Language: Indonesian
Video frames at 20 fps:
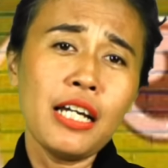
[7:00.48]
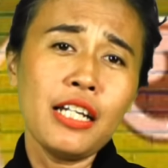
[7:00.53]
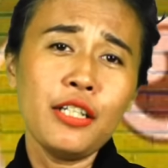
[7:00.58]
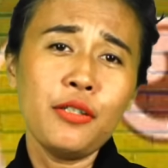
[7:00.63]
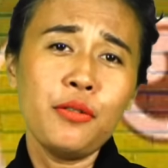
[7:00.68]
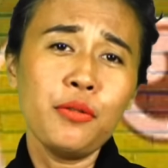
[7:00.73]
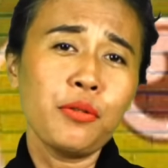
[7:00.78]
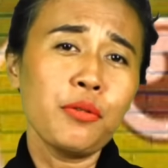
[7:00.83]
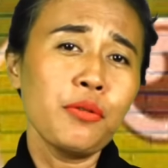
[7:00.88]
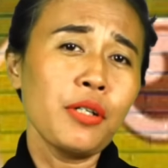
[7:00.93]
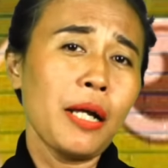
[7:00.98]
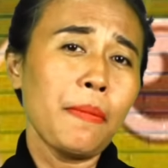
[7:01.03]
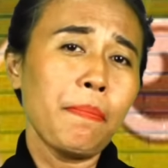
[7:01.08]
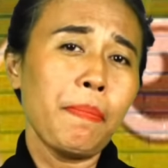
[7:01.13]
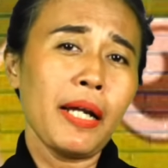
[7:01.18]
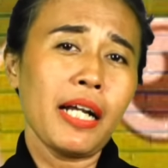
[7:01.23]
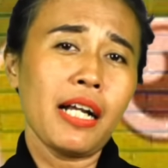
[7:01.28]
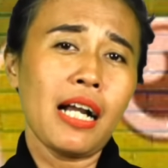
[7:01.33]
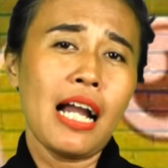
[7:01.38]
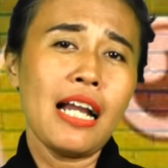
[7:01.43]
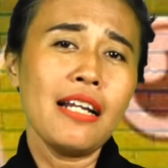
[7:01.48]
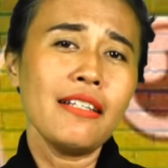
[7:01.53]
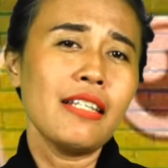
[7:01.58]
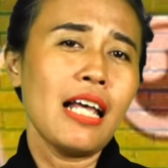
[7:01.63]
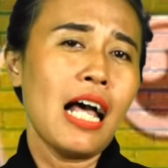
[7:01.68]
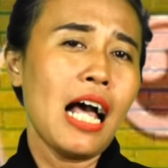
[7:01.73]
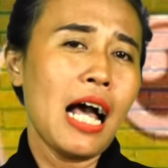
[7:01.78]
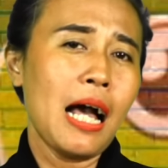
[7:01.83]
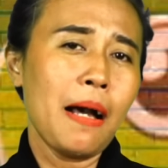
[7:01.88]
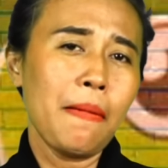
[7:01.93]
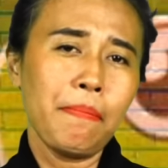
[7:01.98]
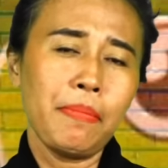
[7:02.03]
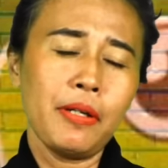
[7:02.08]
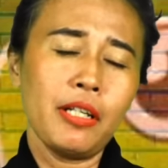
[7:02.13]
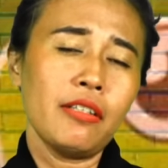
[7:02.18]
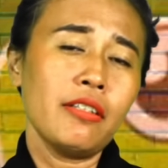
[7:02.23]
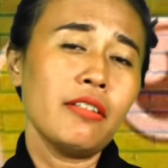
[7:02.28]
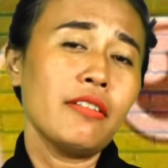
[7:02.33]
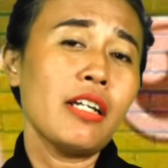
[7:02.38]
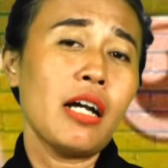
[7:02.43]
dari dukungan PKS
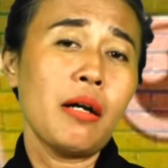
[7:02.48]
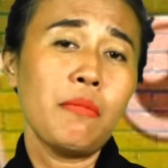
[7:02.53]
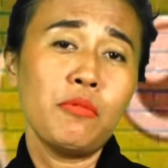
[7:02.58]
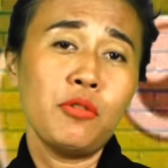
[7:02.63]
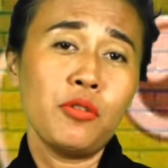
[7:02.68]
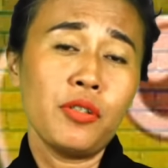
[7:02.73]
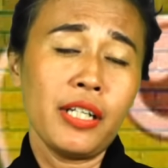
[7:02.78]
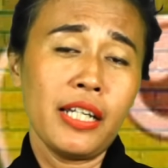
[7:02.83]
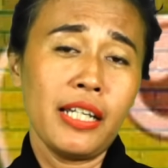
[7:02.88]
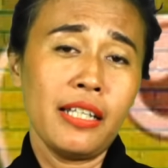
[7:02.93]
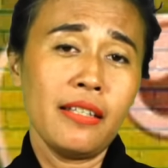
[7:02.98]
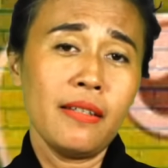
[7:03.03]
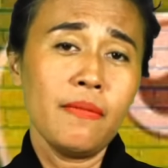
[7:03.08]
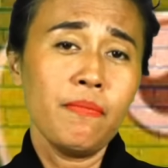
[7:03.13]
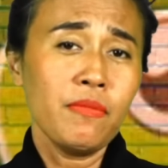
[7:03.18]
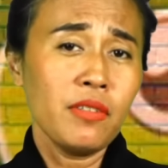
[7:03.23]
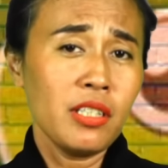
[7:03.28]
hampir tidak mungkin